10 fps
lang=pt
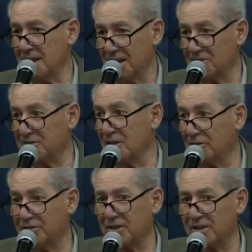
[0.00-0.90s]
Eles não
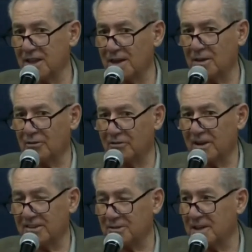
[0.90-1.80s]
só deram a
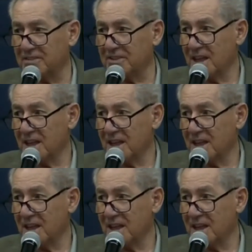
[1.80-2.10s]
oferta, mas